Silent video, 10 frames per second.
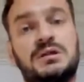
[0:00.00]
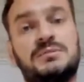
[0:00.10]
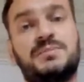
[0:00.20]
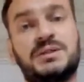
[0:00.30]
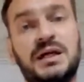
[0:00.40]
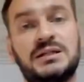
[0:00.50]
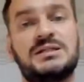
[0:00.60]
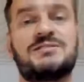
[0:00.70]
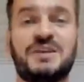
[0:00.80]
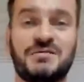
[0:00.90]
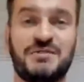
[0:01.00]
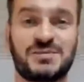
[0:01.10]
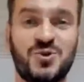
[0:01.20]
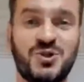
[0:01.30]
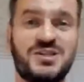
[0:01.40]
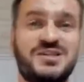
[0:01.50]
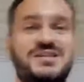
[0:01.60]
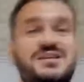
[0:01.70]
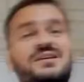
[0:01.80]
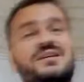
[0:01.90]
испытать свои возможности
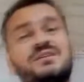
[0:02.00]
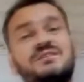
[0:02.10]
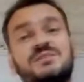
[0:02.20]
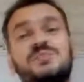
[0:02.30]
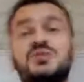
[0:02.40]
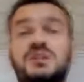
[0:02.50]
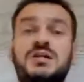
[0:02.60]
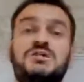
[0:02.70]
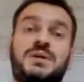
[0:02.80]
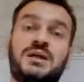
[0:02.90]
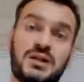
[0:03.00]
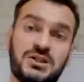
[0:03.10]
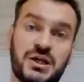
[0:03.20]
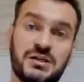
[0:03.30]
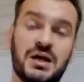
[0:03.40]
и, возможно, даже приглашать.